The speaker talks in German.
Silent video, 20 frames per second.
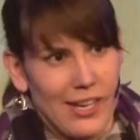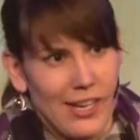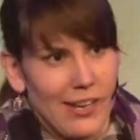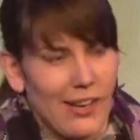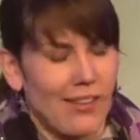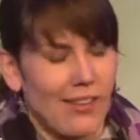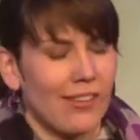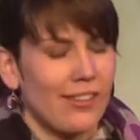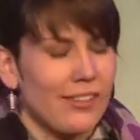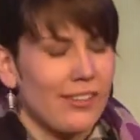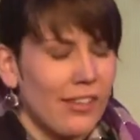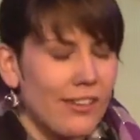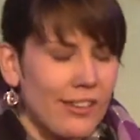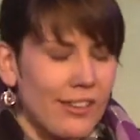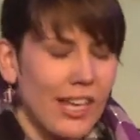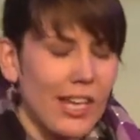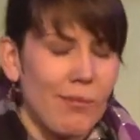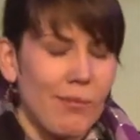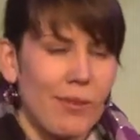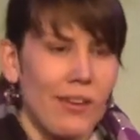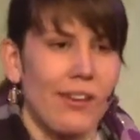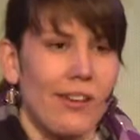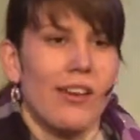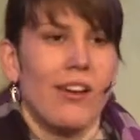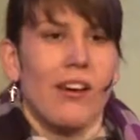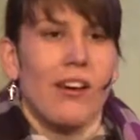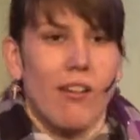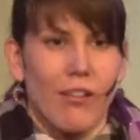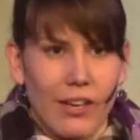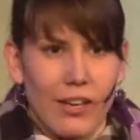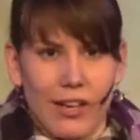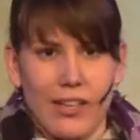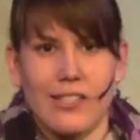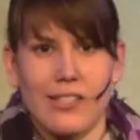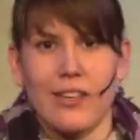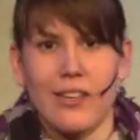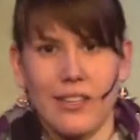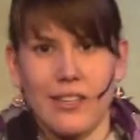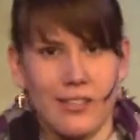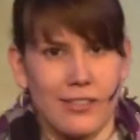Da saß ich drin, dachte mir, okay, ist
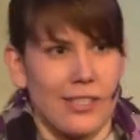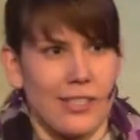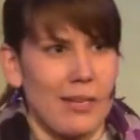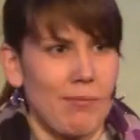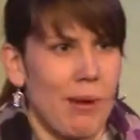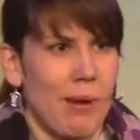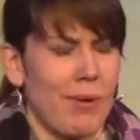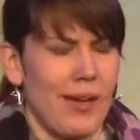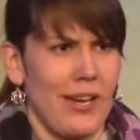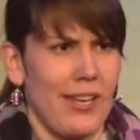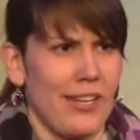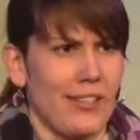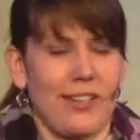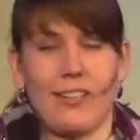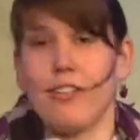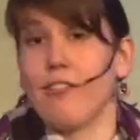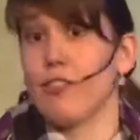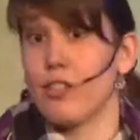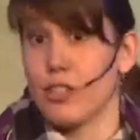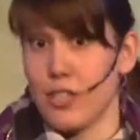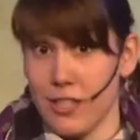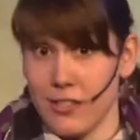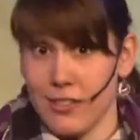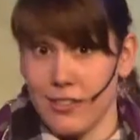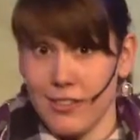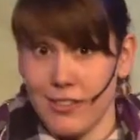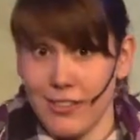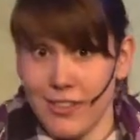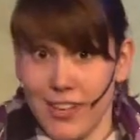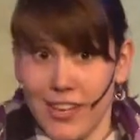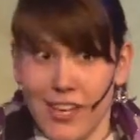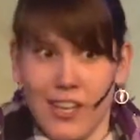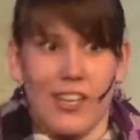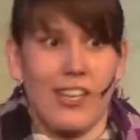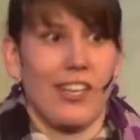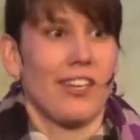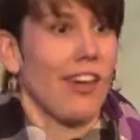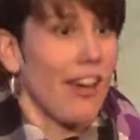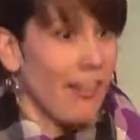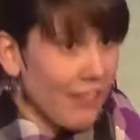ja ein nettes Thema, aber ehrlich gesagt, ich verstehe es nicht.
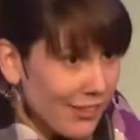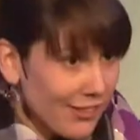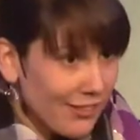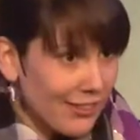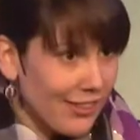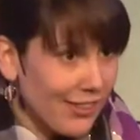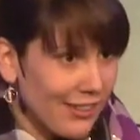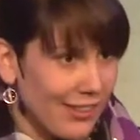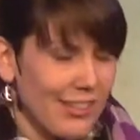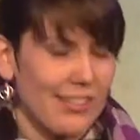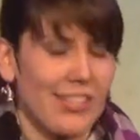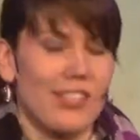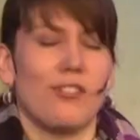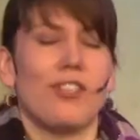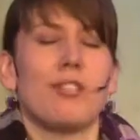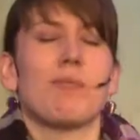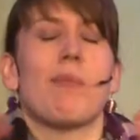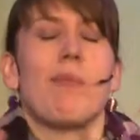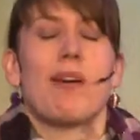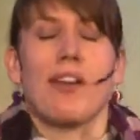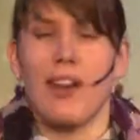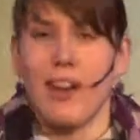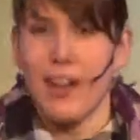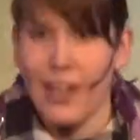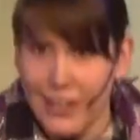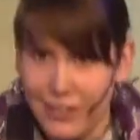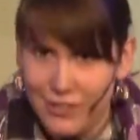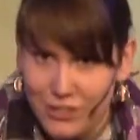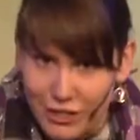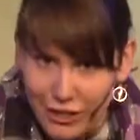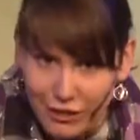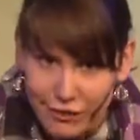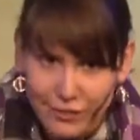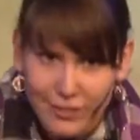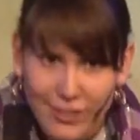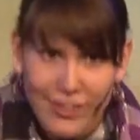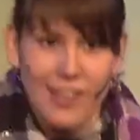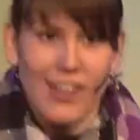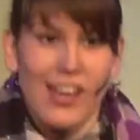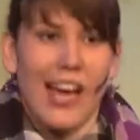Ich kann das nicht, es ist noch nicht mal meine
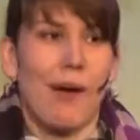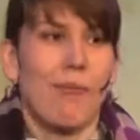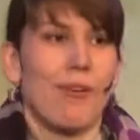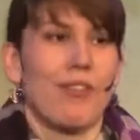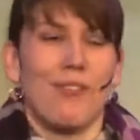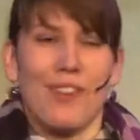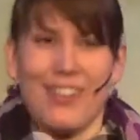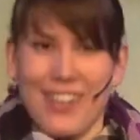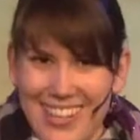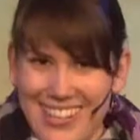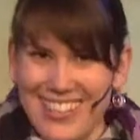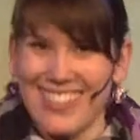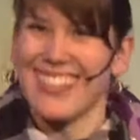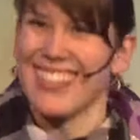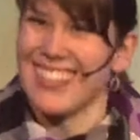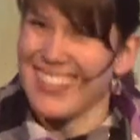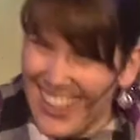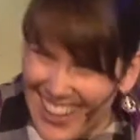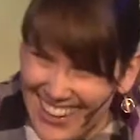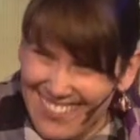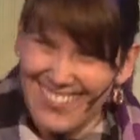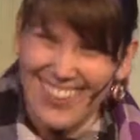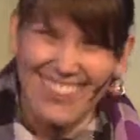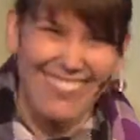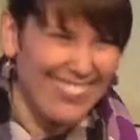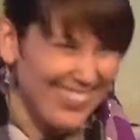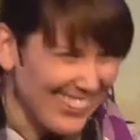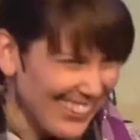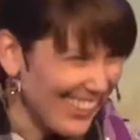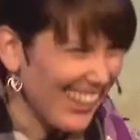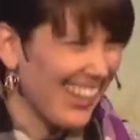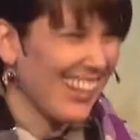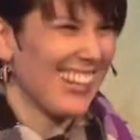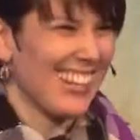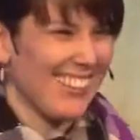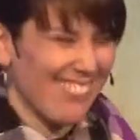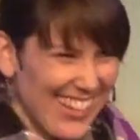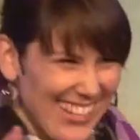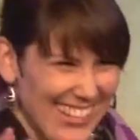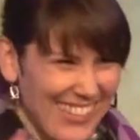Leidenschaft, aber es war nett, dass ich da war. Vielen Dank,
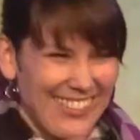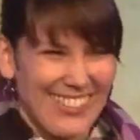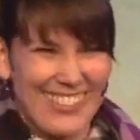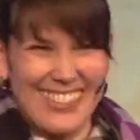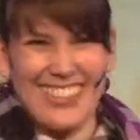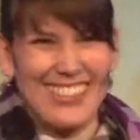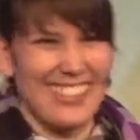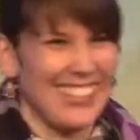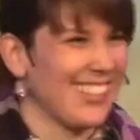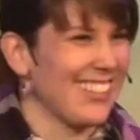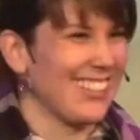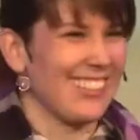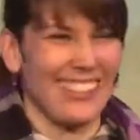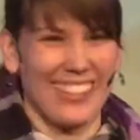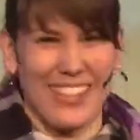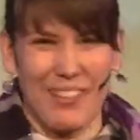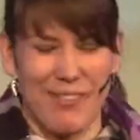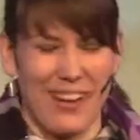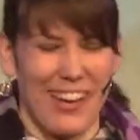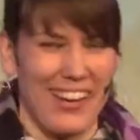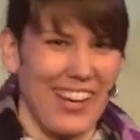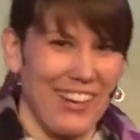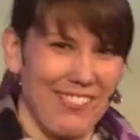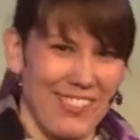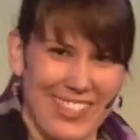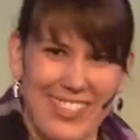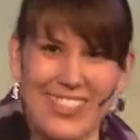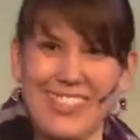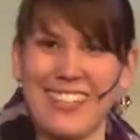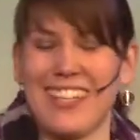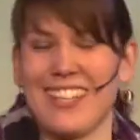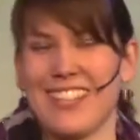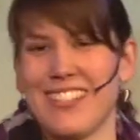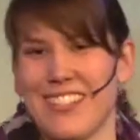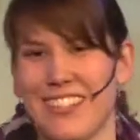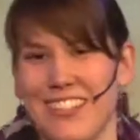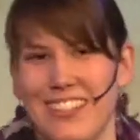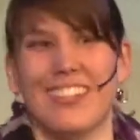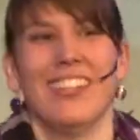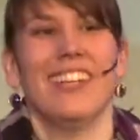ich weiß jetzt, was ihr denkt. Ich habe keine Ahnung, was ich denken
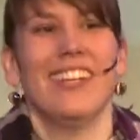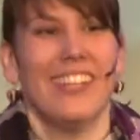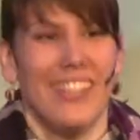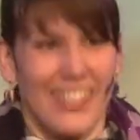soll.